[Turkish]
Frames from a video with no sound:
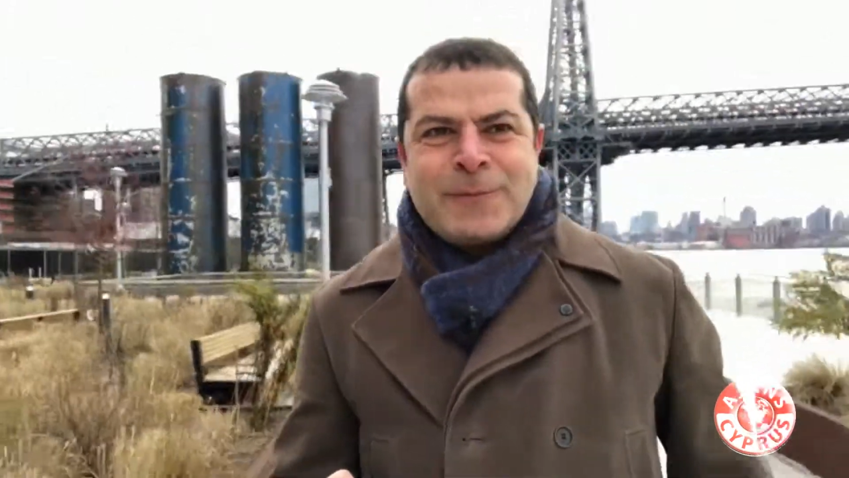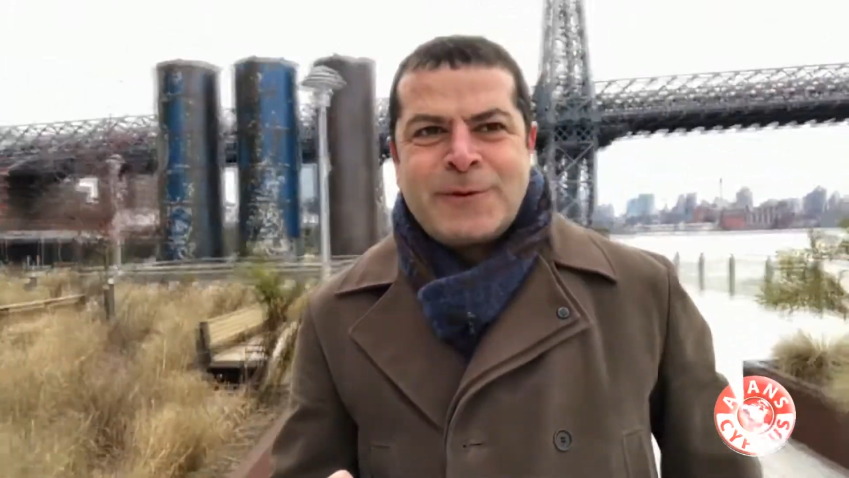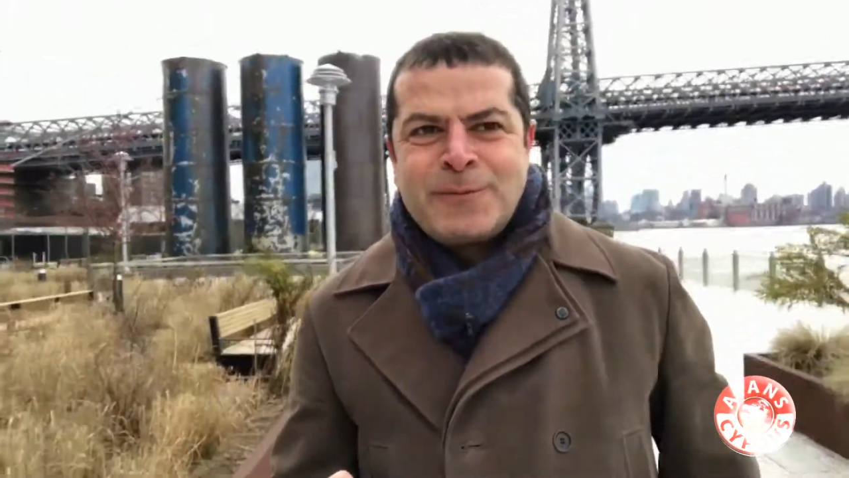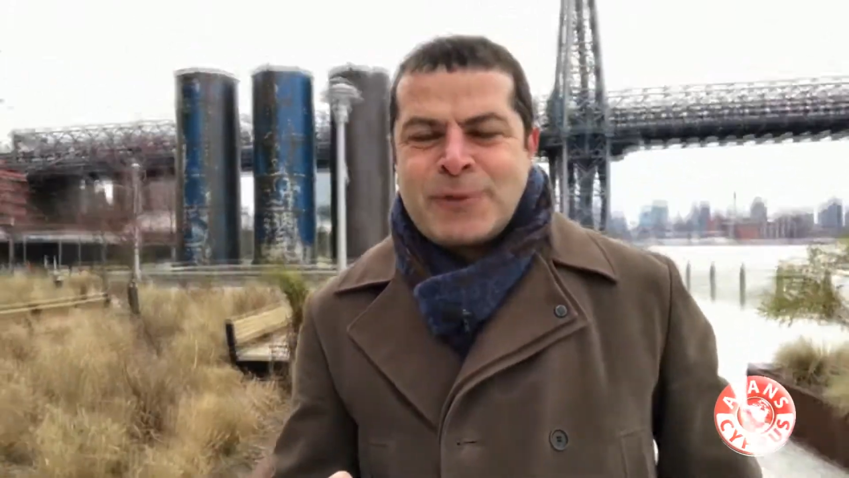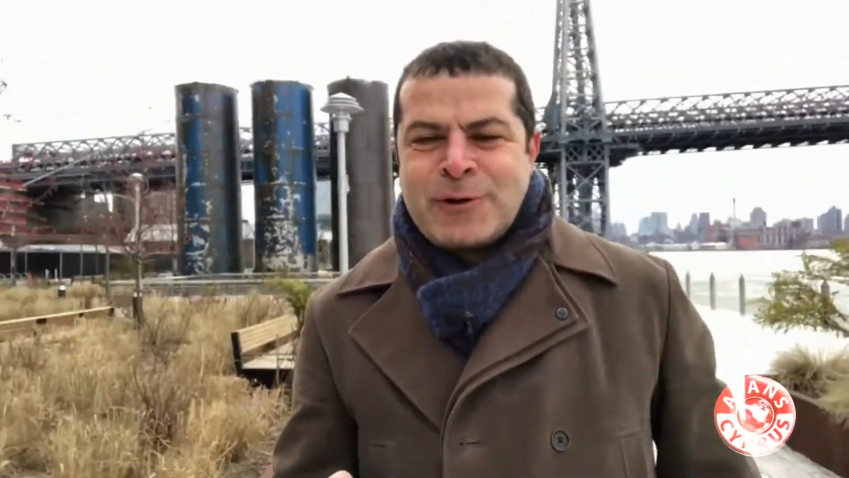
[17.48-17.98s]

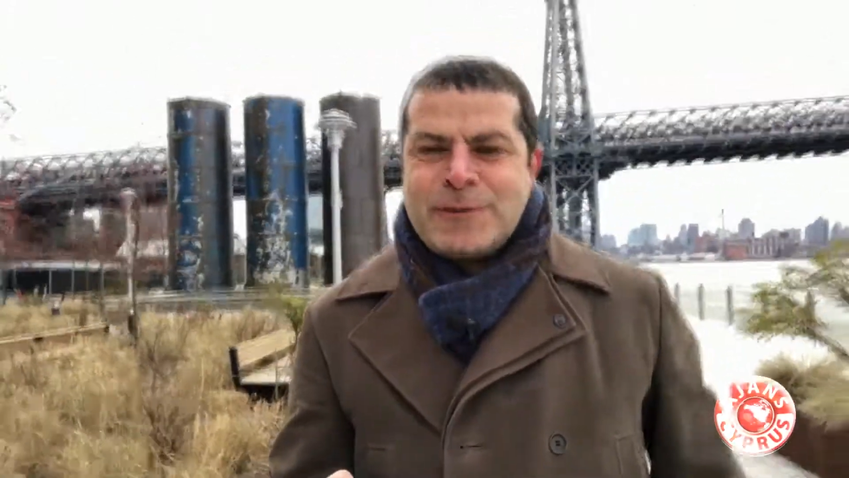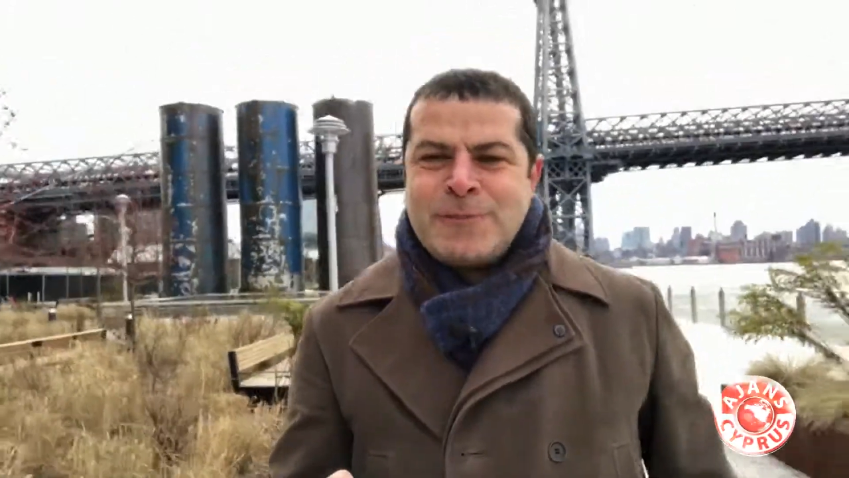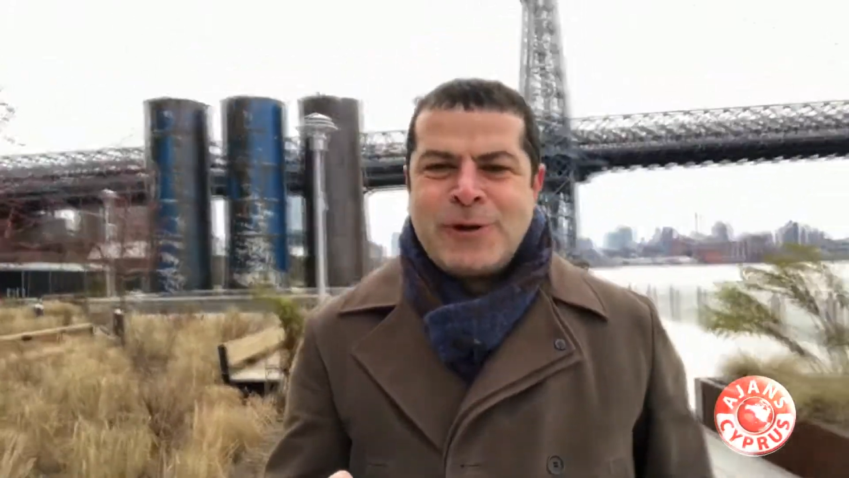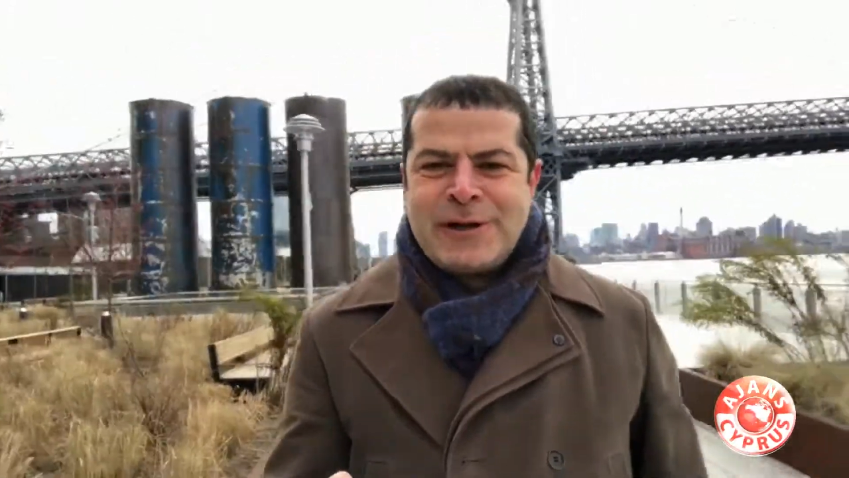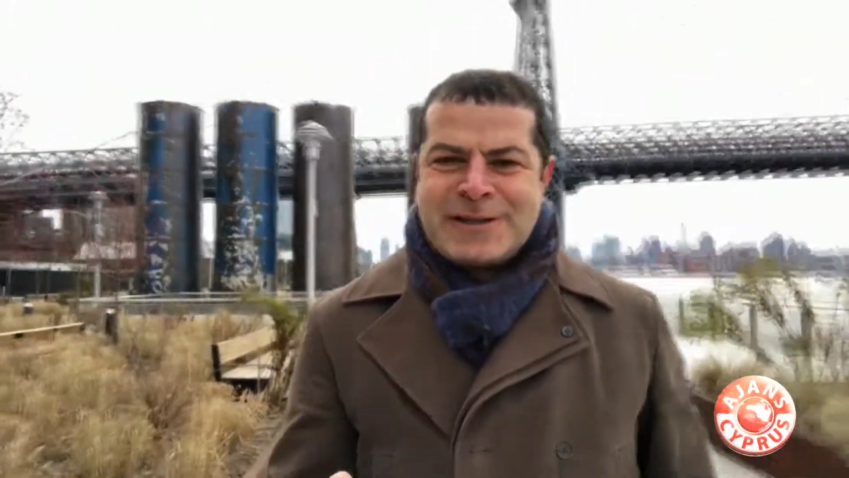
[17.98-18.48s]
Bugün programı
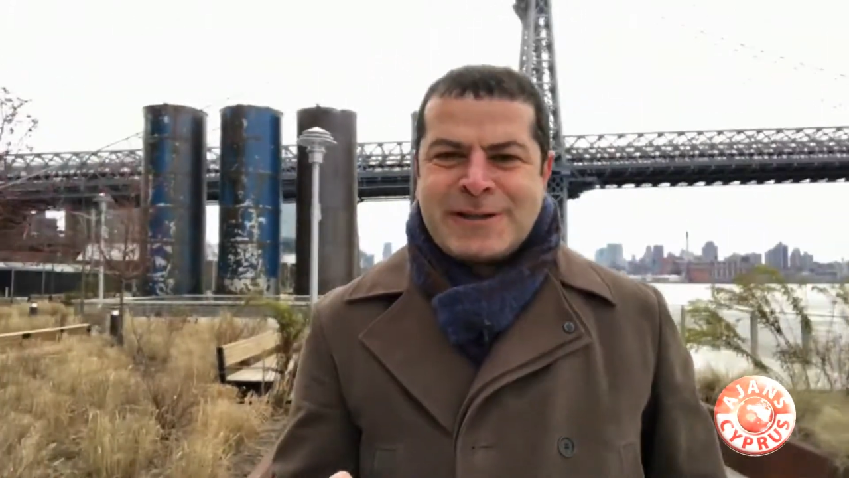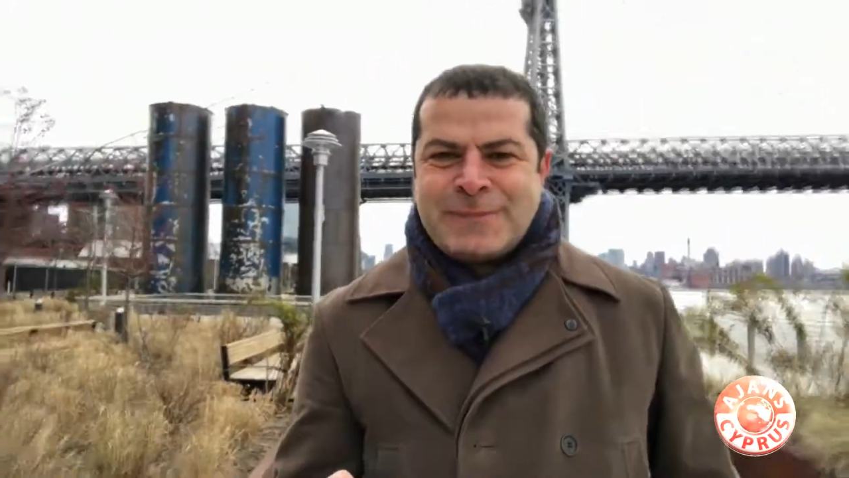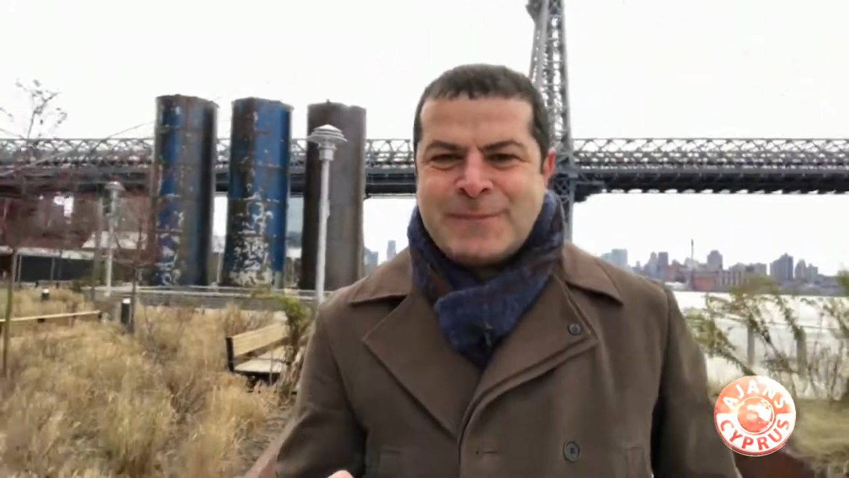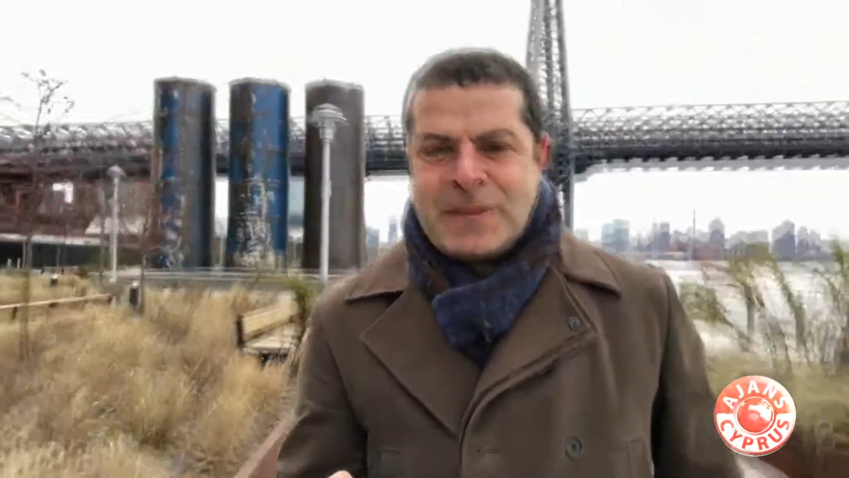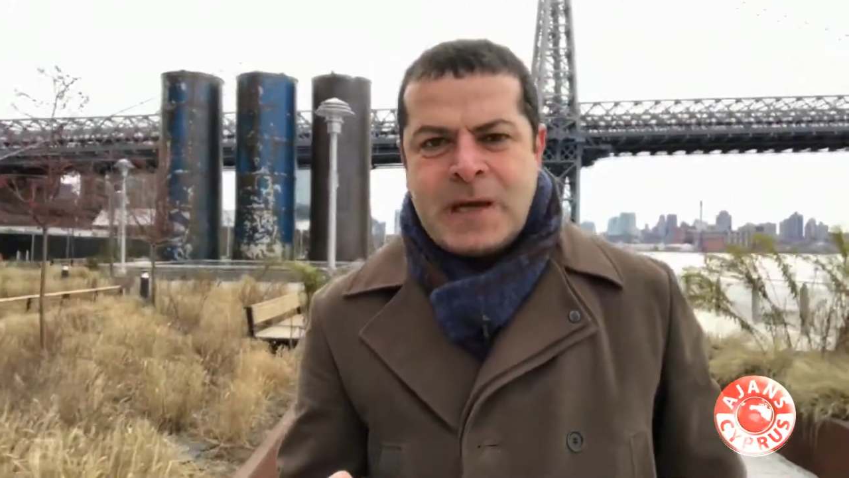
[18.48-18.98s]
böyle açalım.
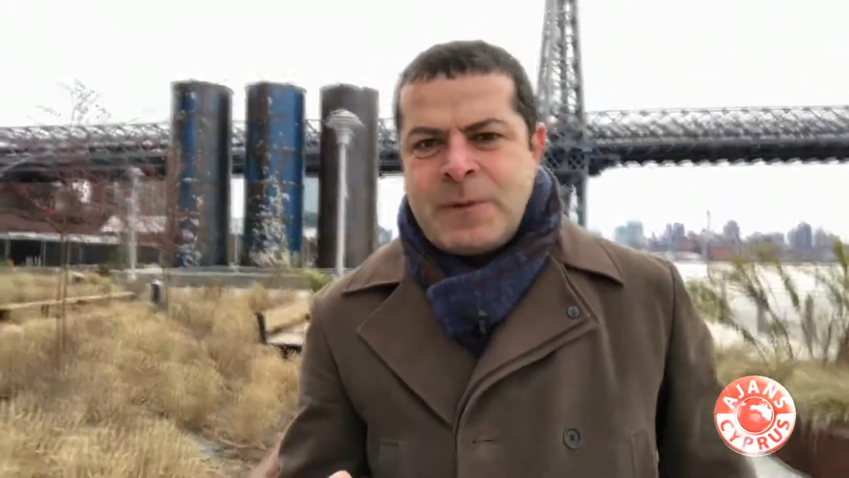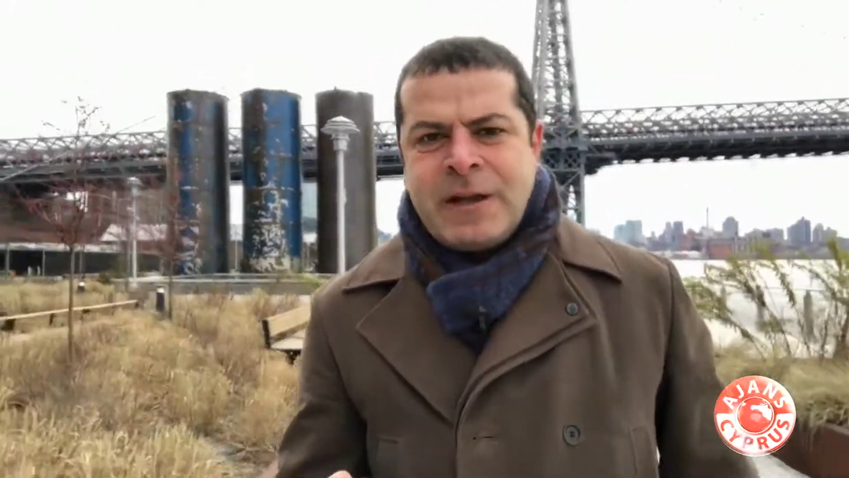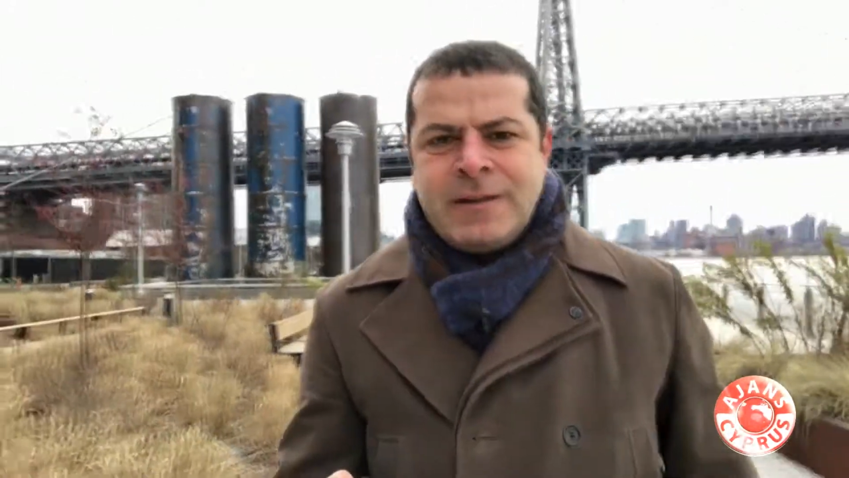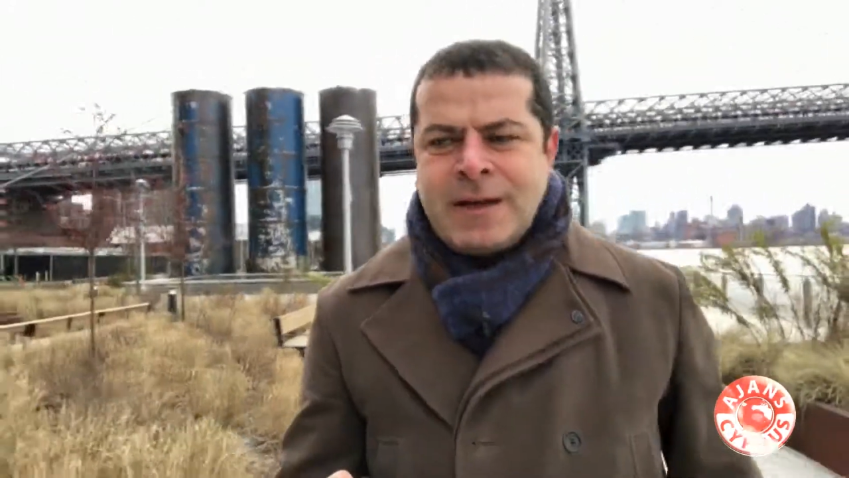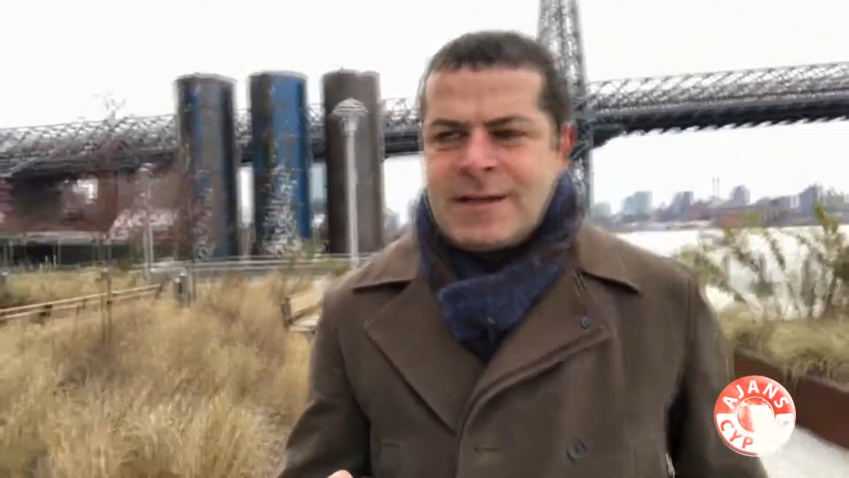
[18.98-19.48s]

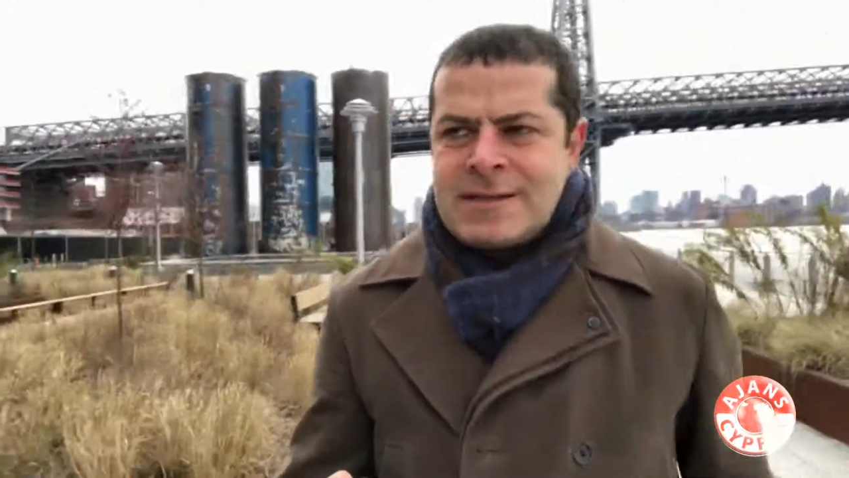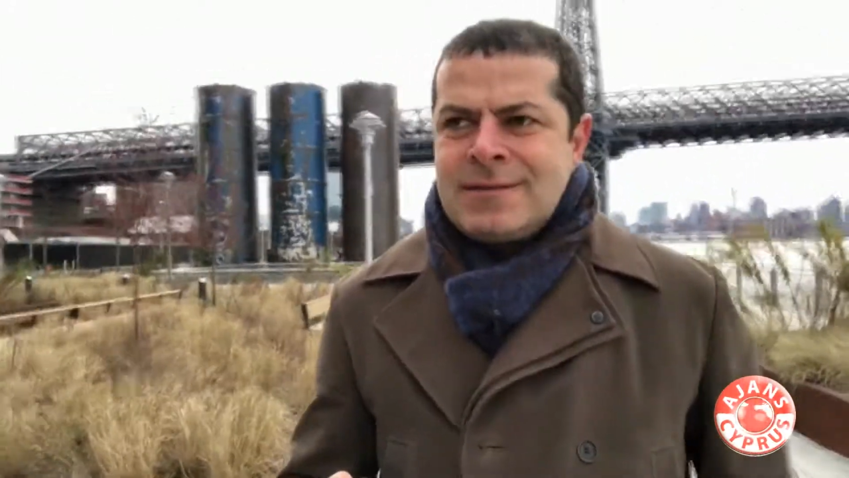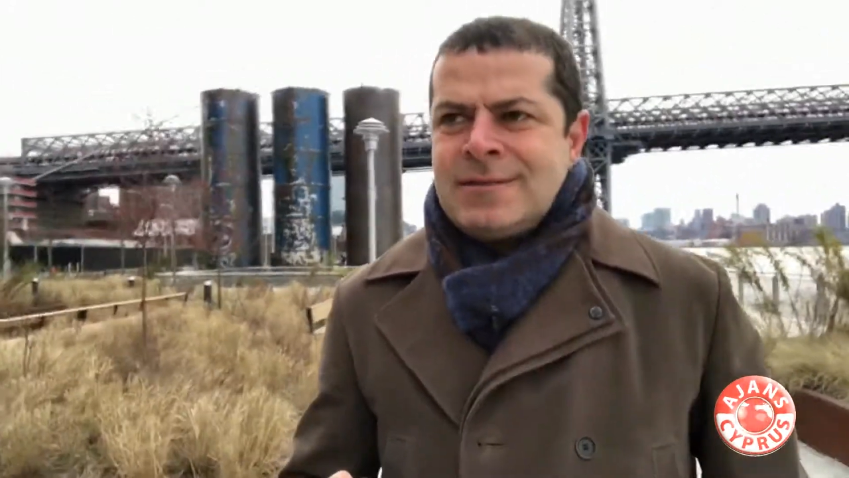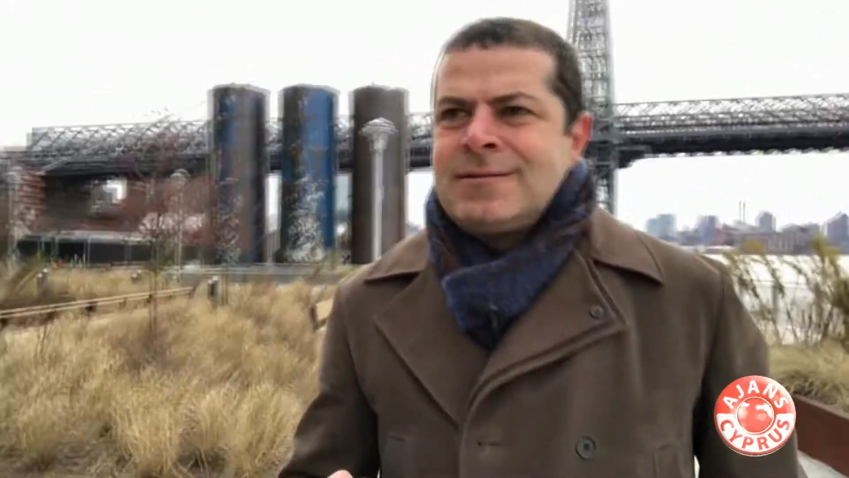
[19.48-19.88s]
Napan eğsin.